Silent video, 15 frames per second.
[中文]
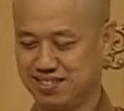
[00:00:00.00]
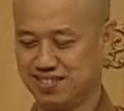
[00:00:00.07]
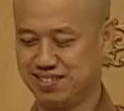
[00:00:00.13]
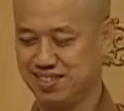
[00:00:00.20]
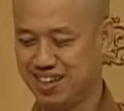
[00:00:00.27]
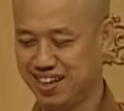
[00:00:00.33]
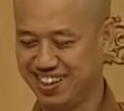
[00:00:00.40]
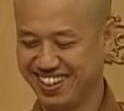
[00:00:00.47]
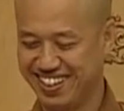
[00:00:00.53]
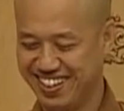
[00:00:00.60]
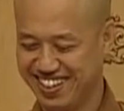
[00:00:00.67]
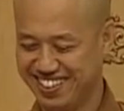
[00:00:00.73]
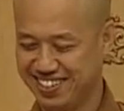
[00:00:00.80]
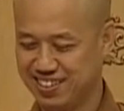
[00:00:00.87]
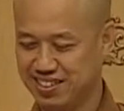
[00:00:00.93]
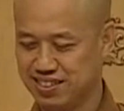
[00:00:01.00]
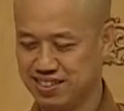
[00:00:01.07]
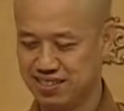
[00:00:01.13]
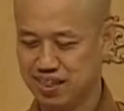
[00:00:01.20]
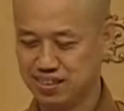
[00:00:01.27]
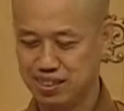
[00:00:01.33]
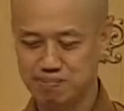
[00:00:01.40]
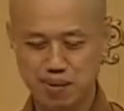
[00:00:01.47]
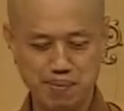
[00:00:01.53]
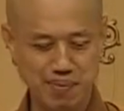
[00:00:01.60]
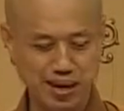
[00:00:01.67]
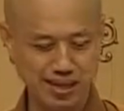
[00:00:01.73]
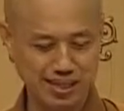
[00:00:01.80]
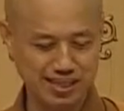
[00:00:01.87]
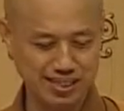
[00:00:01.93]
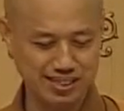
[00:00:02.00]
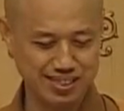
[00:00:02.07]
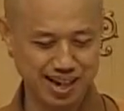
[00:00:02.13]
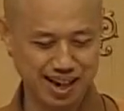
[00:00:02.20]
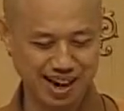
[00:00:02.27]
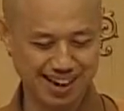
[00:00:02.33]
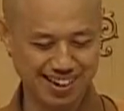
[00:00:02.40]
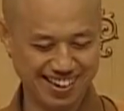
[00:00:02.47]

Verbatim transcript: 等下嘞。那请妈妈跟你讲，